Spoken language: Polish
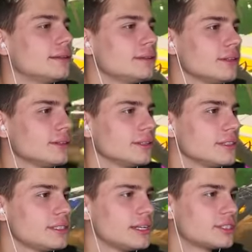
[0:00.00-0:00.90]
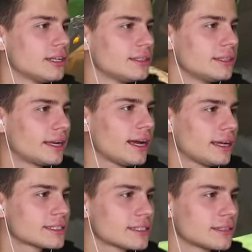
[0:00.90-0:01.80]
No to jest to.
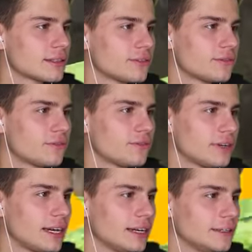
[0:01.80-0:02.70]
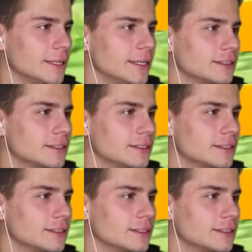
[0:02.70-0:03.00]
Raz. Dzięki, że mi wybrałeś dwa, 8.